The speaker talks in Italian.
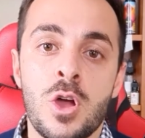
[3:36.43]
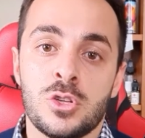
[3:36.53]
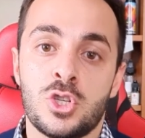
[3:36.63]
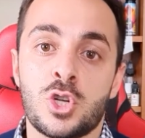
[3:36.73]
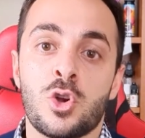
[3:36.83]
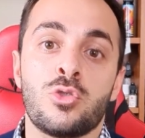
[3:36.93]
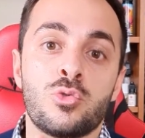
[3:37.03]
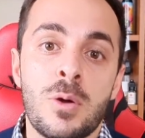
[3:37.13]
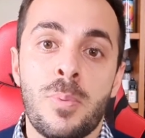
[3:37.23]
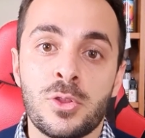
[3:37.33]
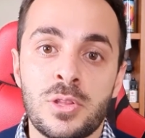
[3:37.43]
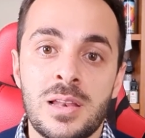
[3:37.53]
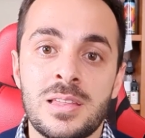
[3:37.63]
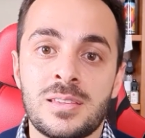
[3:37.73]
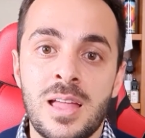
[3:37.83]
ci sono due pod
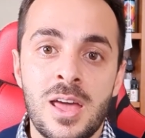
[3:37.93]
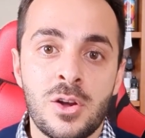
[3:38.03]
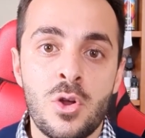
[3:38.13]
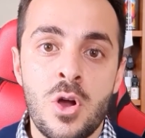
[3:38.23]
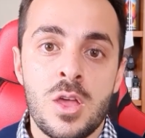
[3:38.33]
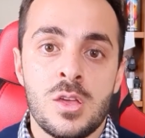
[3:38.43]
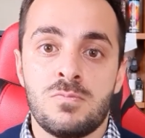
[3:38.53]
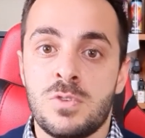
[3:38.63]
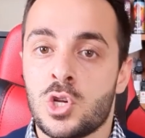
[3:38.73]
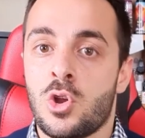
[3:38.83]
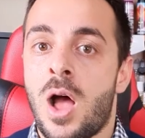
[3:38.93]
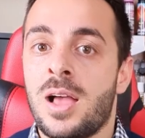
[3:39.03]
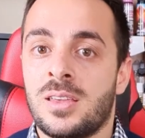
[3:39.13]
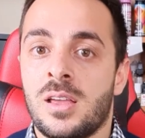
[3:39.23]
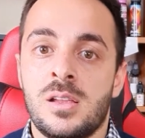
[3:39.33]
all'interno vi sono
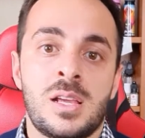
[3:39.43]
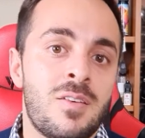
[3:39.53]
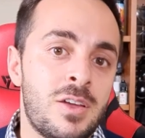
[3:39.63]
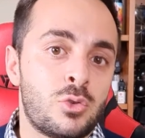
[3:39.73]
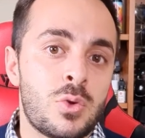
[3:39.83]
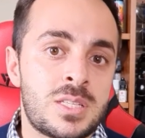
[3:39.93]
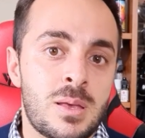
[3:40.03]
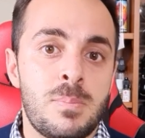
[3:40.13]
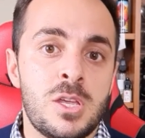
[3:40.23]
anche il cavetto USB,